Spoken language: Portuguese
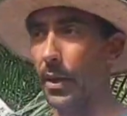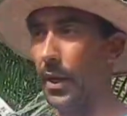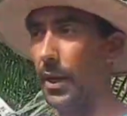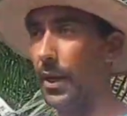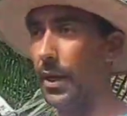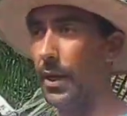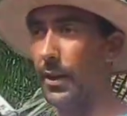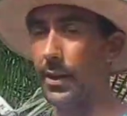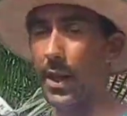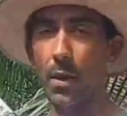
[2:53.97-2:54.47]

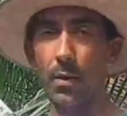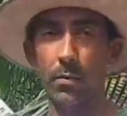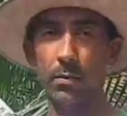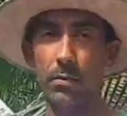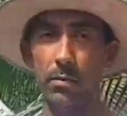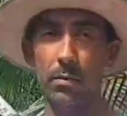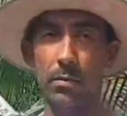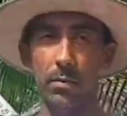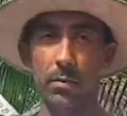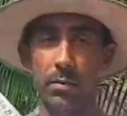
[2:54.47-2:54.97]
é, dar
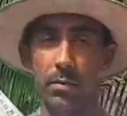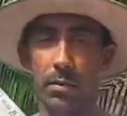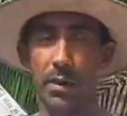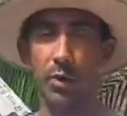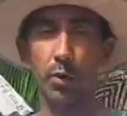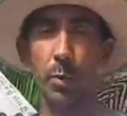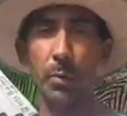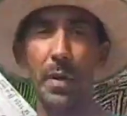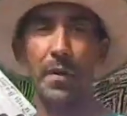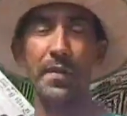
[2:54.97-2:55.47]
um, uma
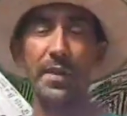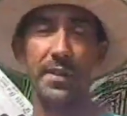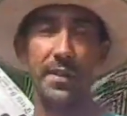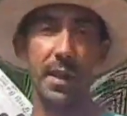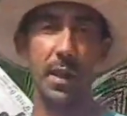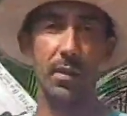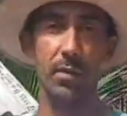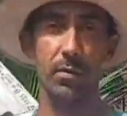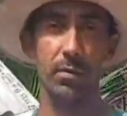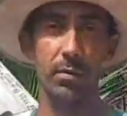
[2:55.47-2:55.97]

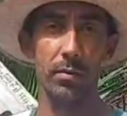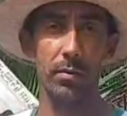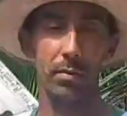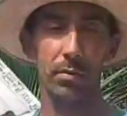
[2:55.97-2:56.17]
supervisão.